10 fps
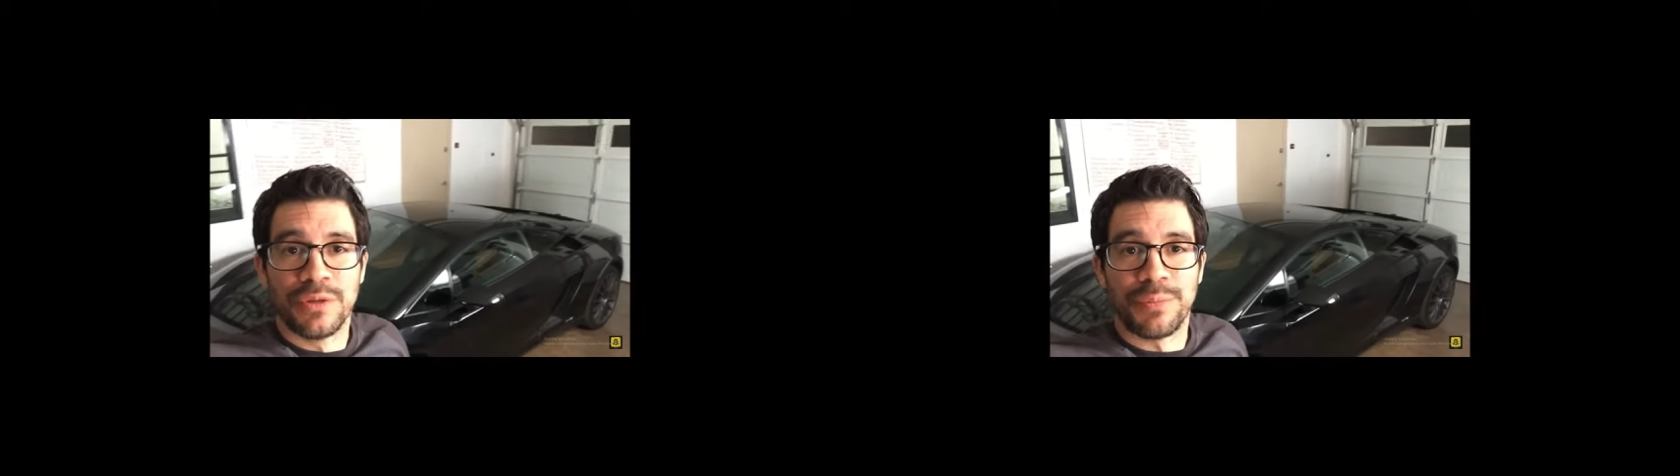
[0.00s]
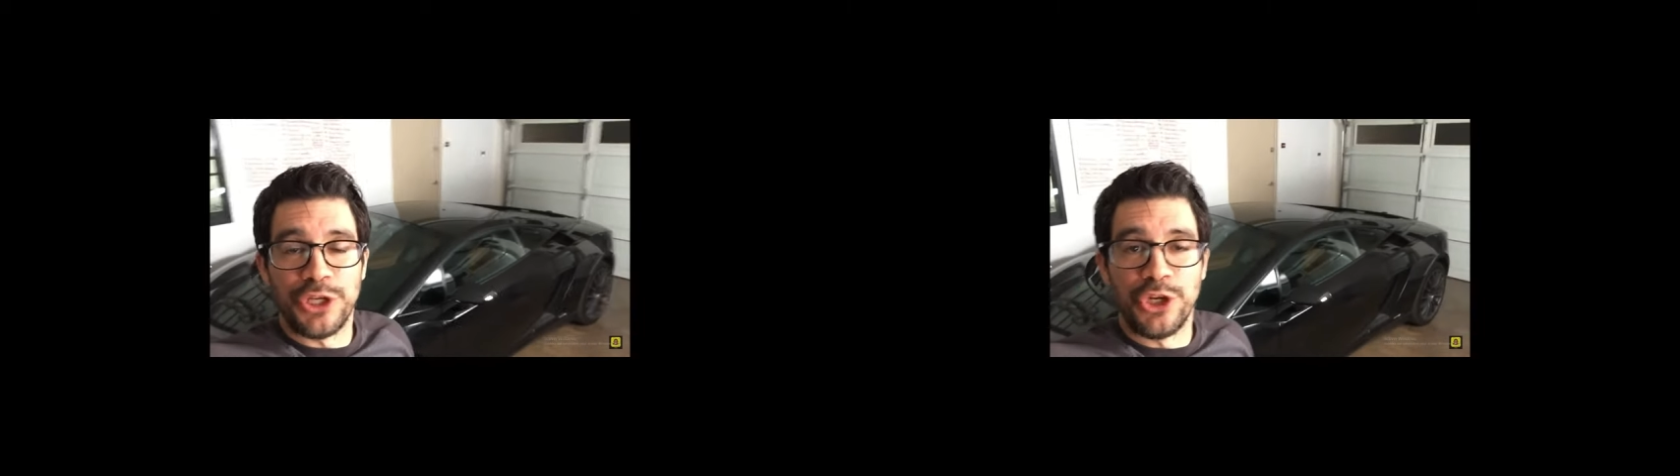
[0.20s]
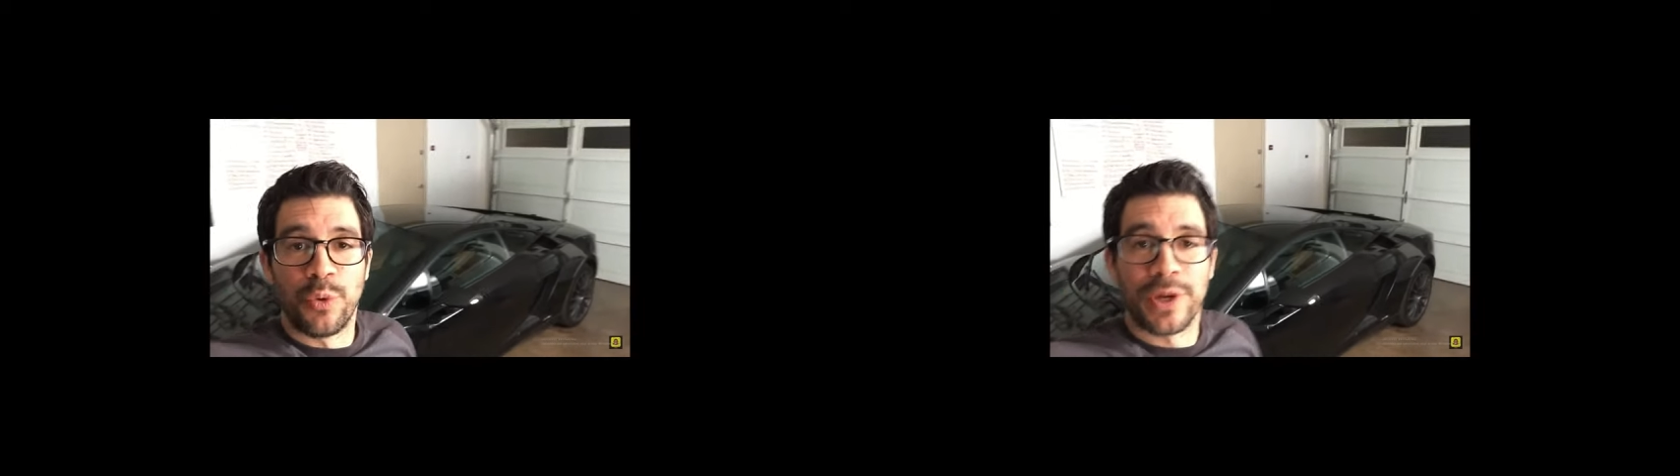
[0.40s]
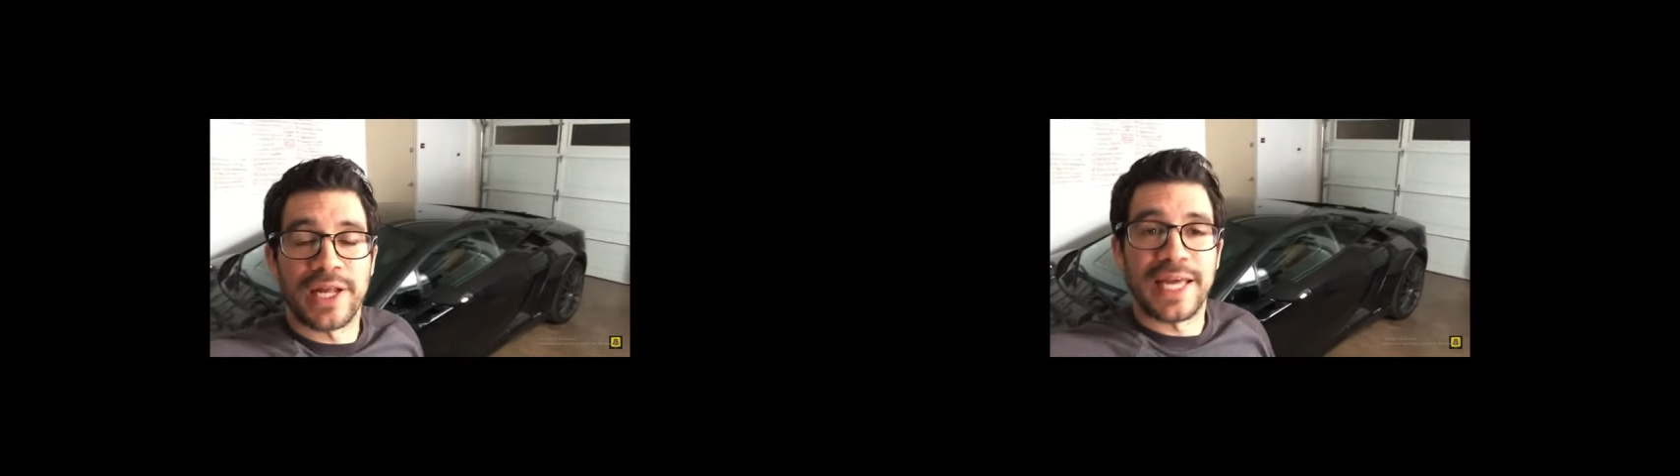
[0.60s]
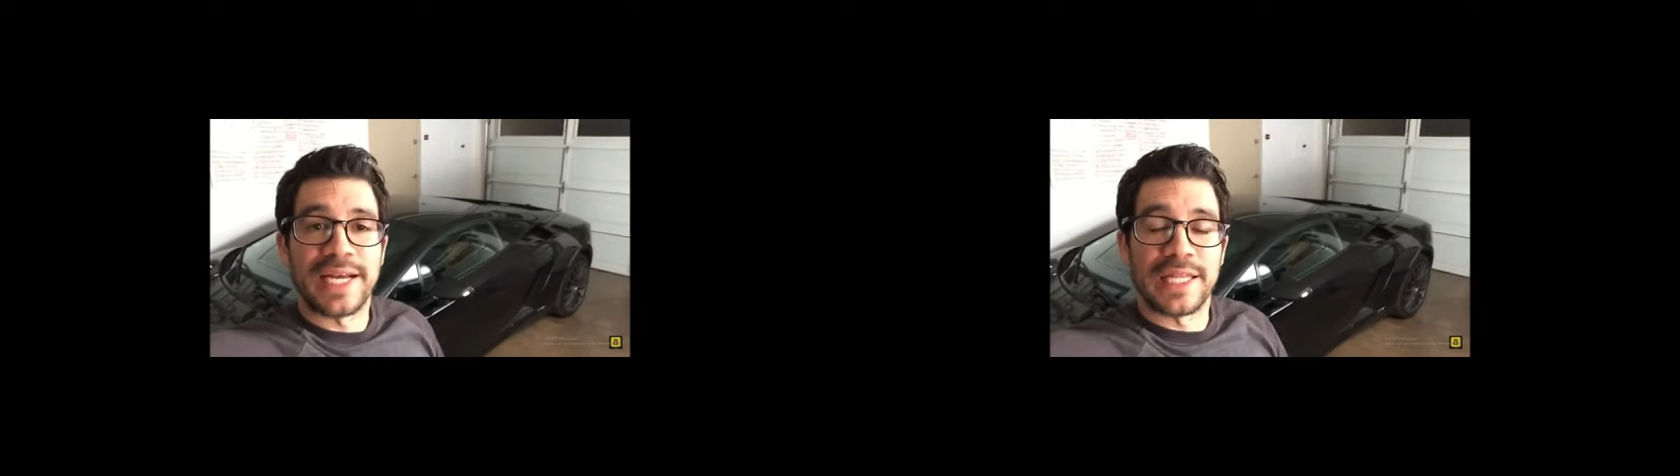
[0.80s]
But you know what I
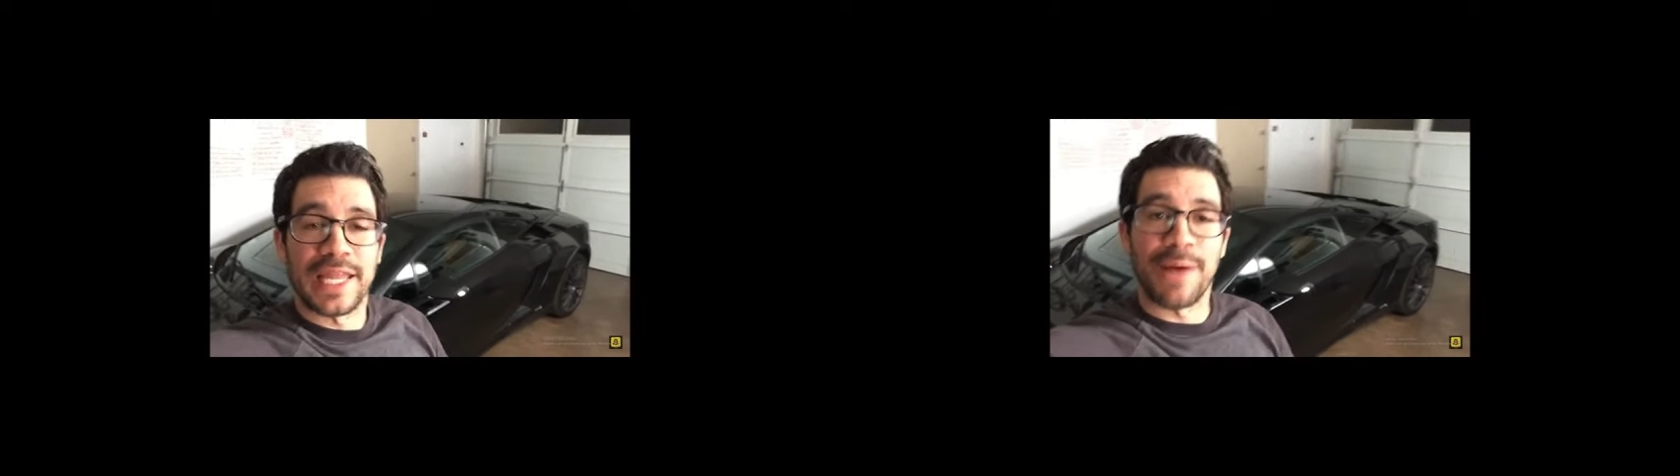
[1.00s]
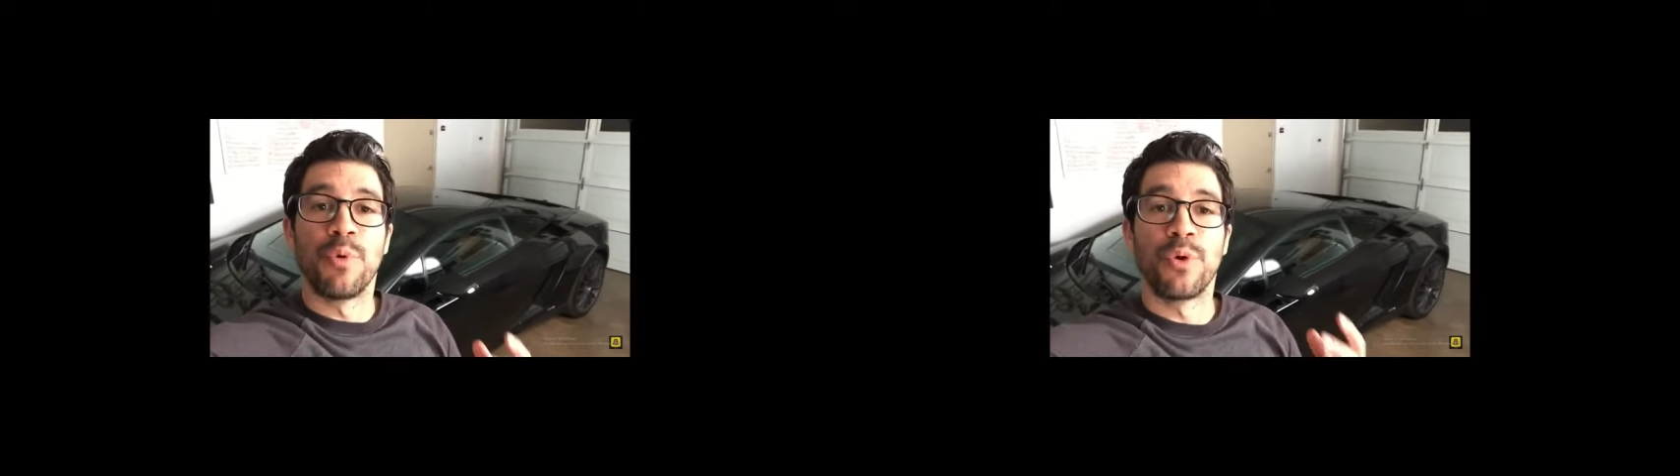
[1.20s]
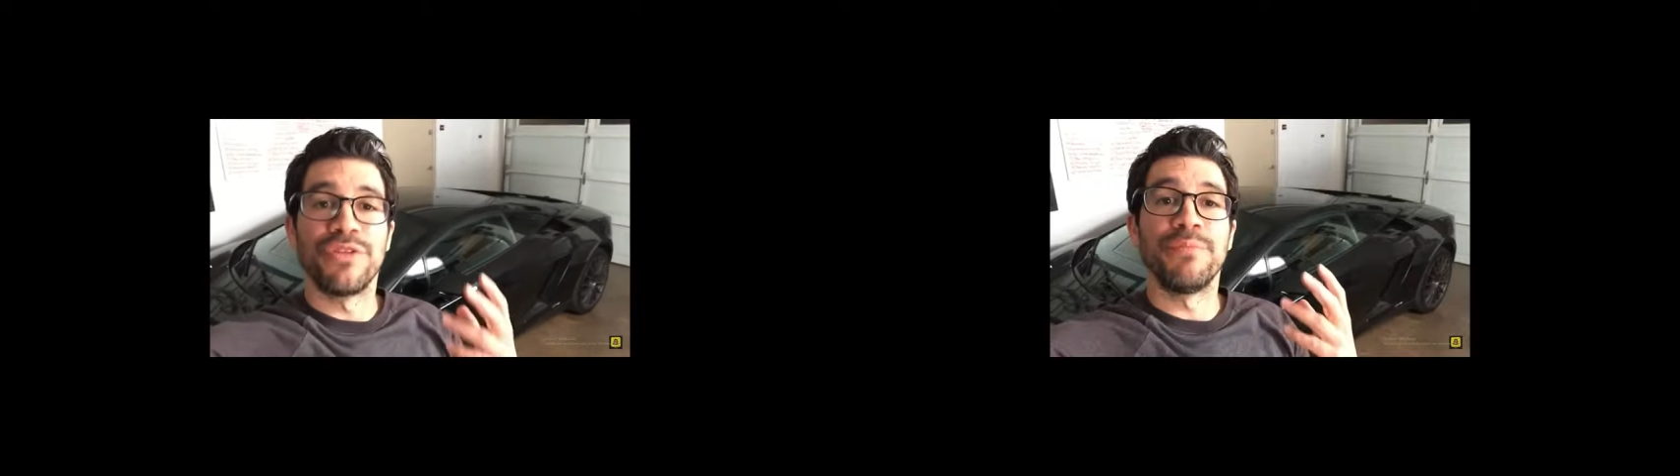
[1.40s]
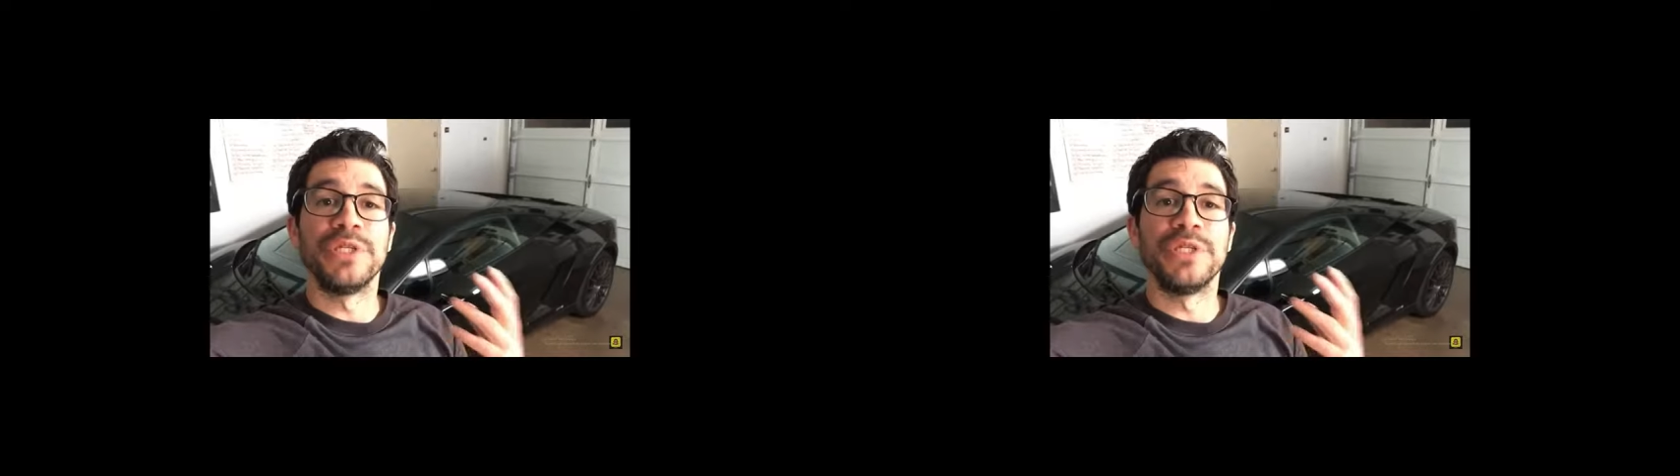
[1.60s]
like a lot more than